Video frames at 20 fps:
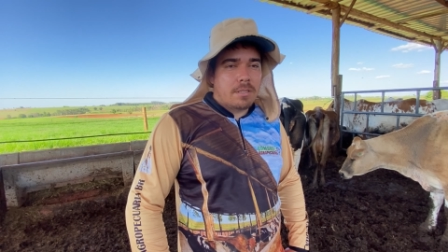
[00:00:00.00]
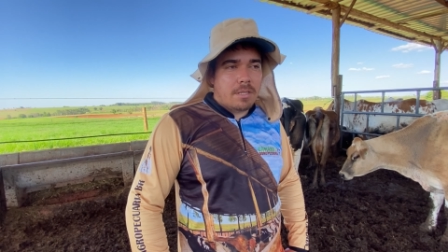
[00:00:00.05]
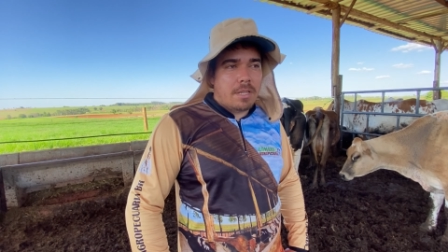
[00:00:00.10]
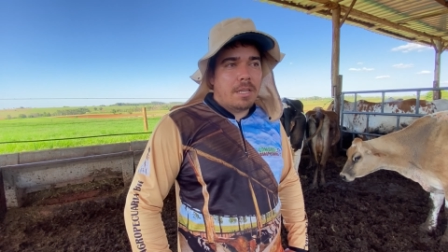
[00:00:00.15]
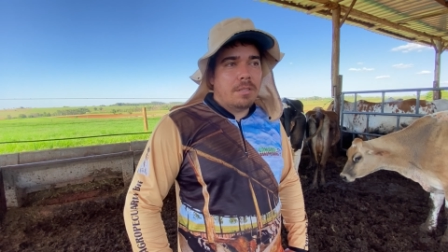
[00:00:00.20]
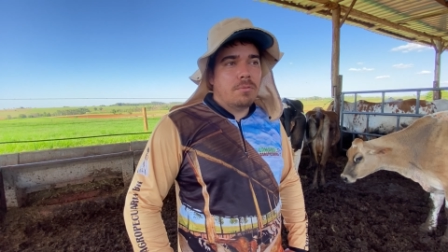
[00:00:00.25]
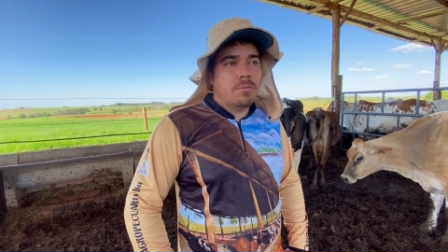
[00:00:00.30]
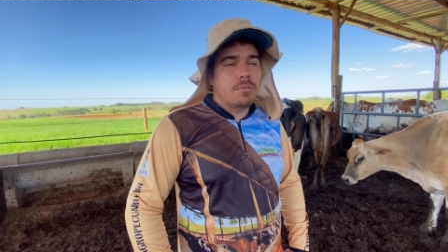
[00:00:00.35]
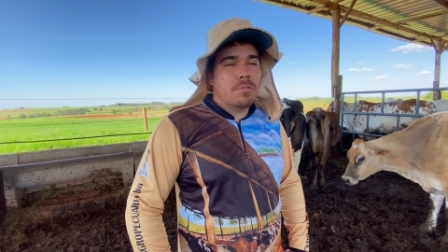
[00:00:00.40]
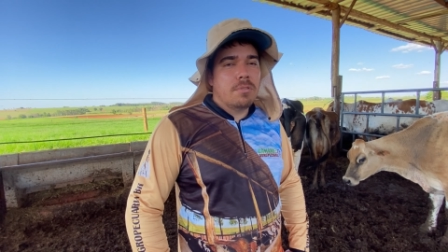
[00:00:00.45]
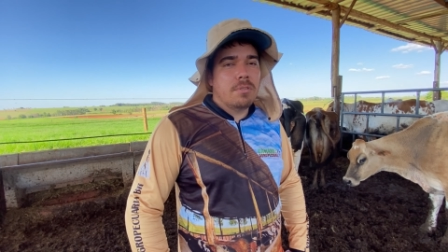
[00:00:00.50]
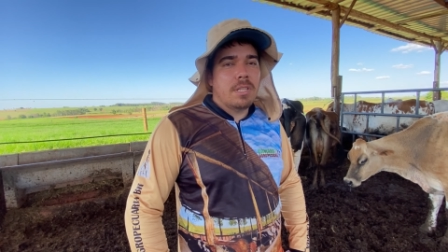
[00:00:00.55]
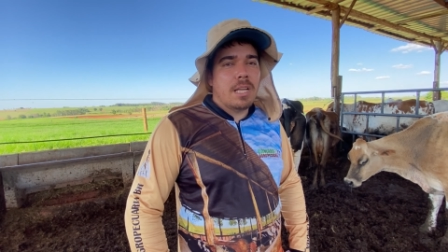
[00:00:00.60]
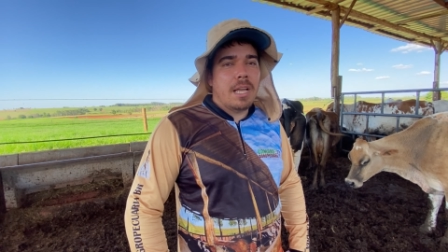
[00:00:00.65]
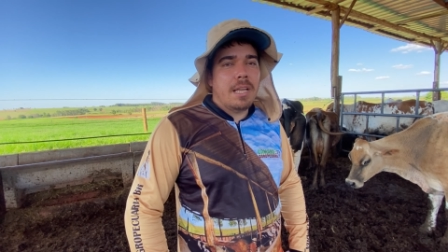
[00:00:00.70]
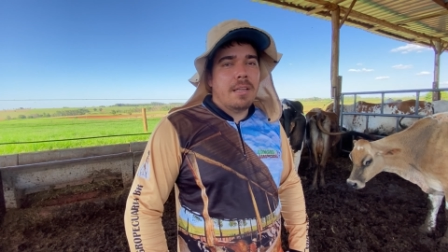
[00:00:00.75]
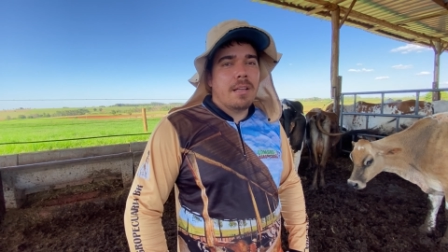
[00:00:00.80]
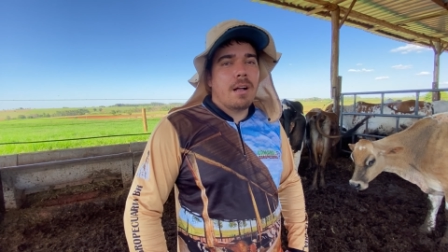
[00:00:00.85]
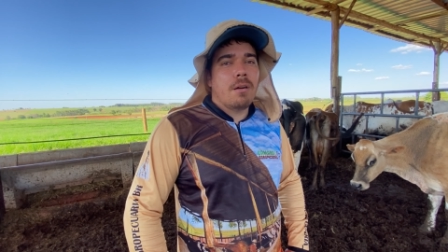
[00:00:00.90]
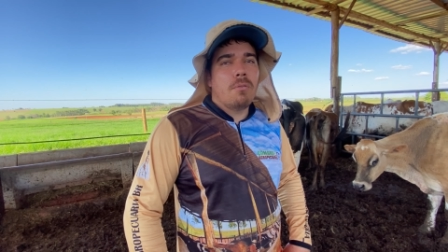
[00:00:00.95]
Tem tudo isso
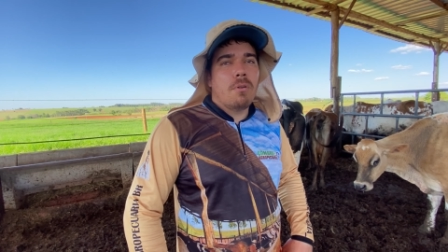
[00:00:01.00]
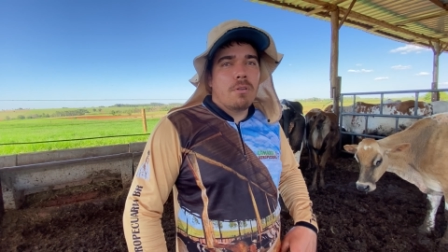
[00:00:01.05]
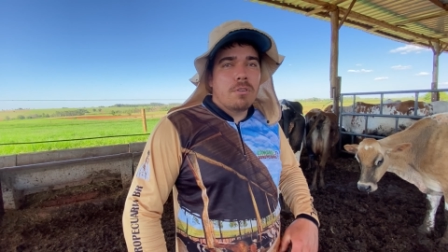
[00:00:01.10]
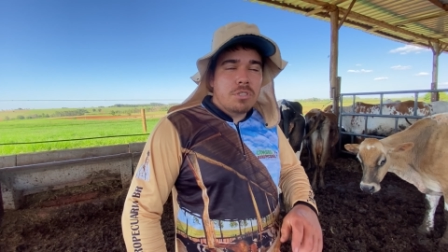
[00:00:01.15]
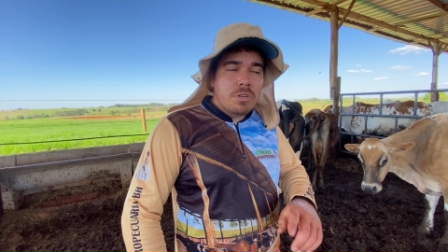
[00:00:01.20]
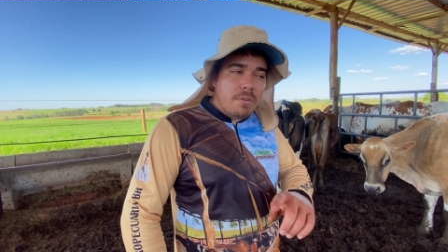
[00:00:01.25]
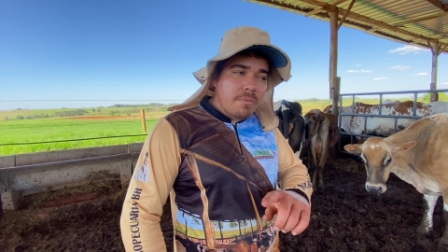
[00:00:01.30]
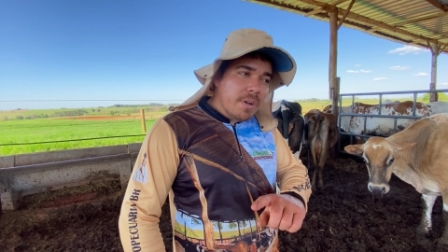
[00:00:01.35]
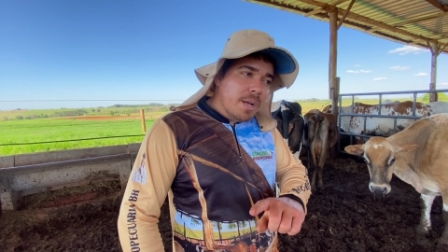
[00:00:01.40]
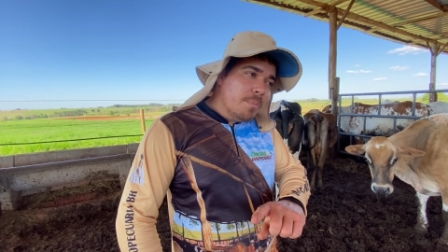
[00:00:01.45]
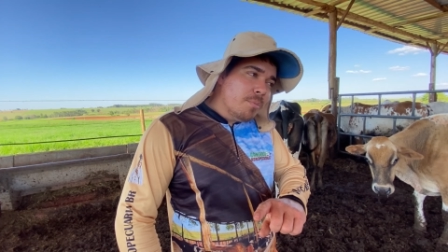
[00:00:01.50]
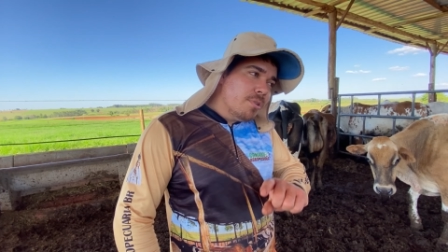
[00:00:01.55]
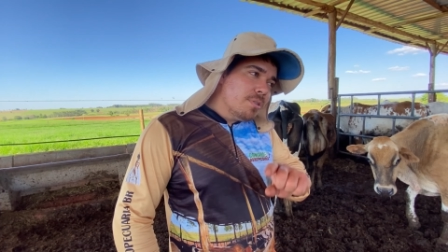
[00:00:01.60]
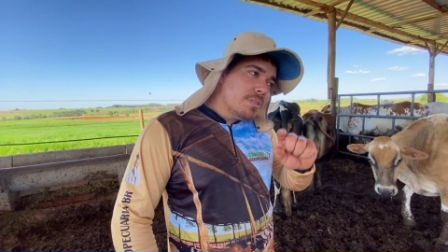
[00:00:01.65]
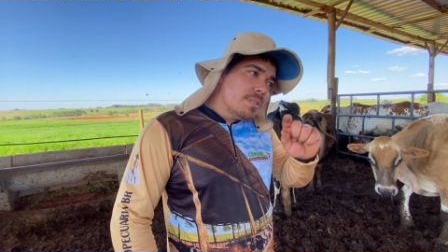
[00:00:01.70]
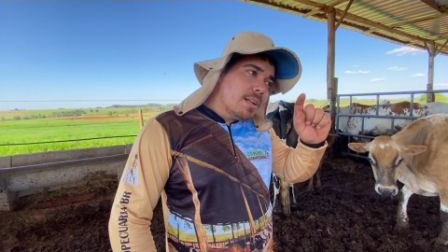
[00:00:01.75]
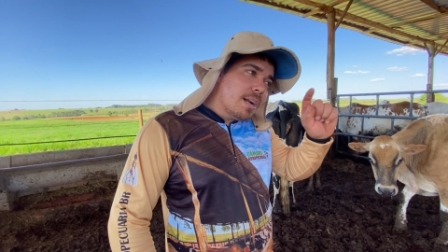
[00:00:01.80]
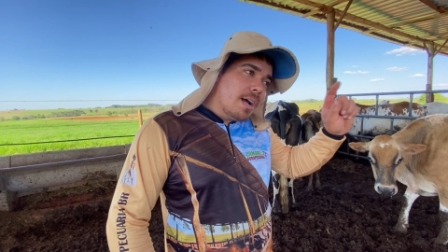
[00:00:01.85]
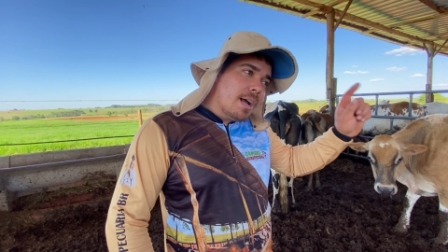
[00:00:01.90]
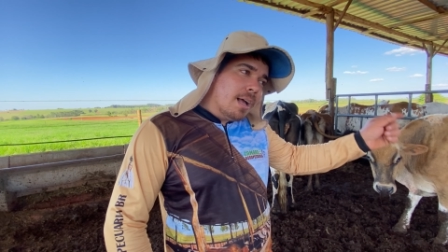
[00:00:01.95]
daí. Agora o João vai
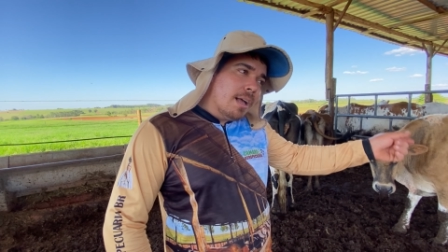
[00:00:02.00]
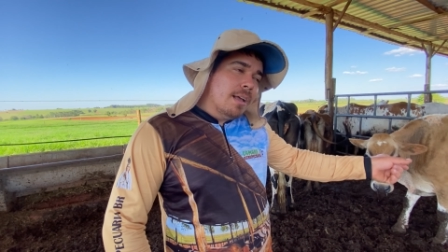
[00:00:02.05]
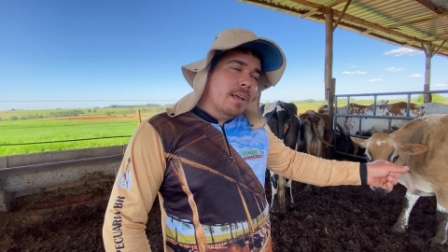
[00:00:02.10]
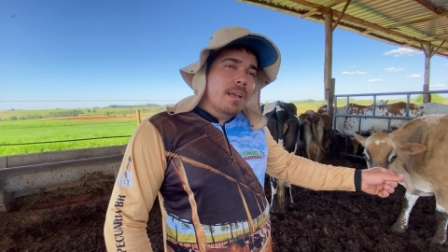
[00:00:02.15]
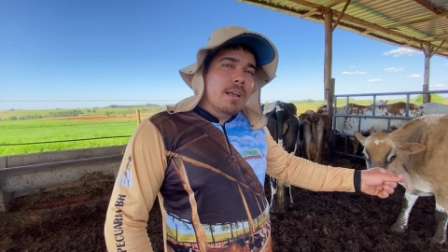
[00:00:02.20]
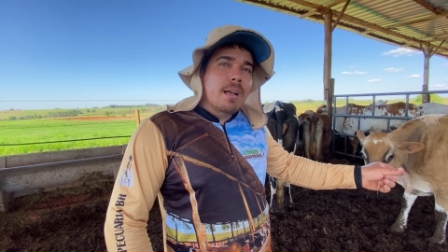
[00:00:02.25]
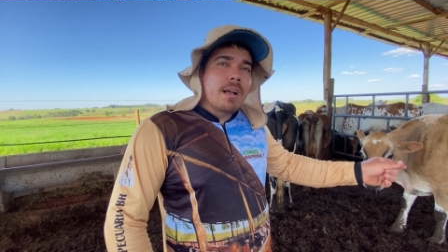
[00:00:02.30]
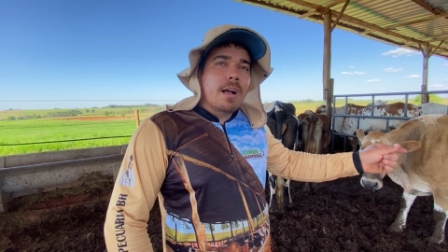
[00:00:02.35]
mostrar